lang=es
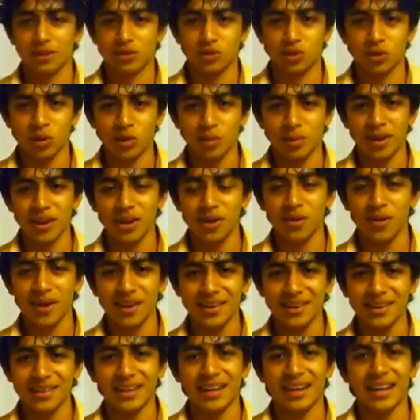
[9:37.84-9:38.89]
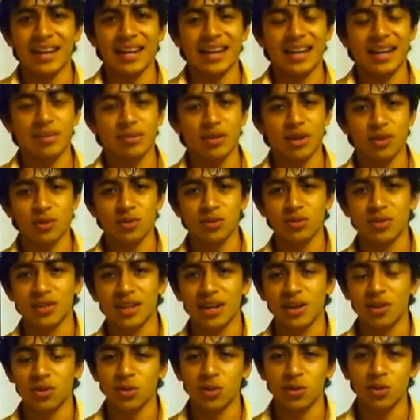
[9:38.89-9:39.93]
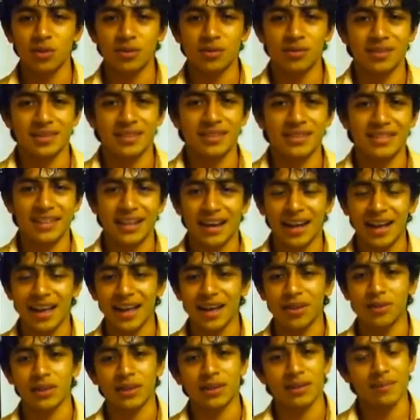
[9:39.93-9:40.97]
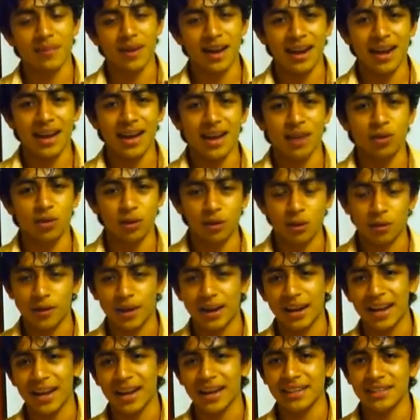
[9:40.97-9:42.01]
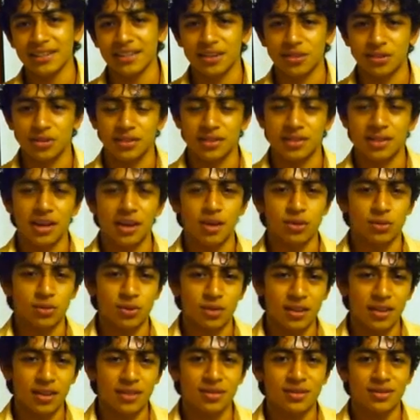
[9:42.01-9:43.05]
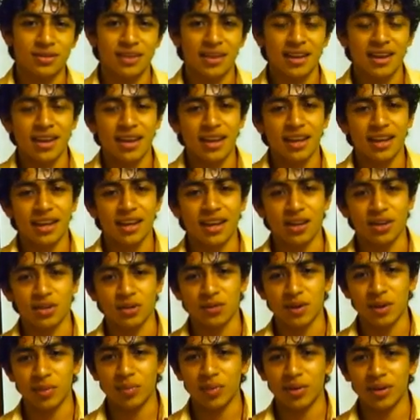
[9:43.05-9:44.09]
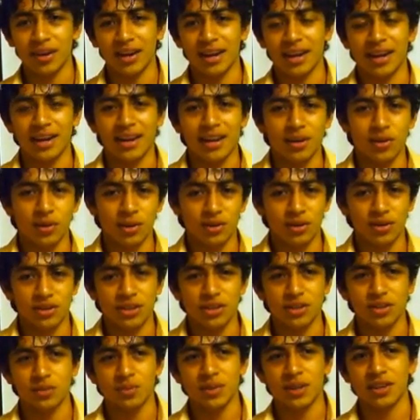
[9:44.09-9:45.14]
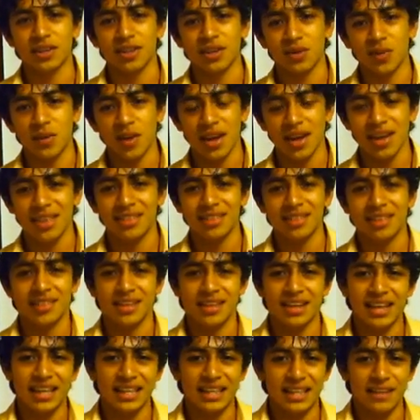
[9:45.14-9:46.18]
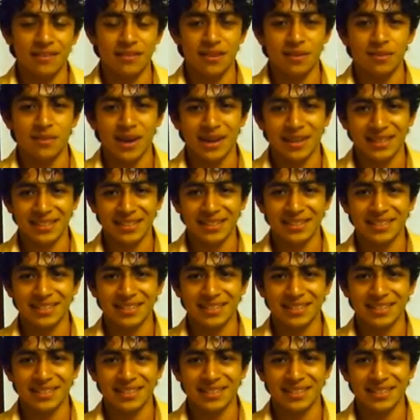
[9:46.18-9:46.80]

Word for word: Soy Mario Back y le mando un saludo desde acá de Guatemala a Haroldo Vanegas en los Estados Unidos que nos ve por el canal 429 de DirecTV+.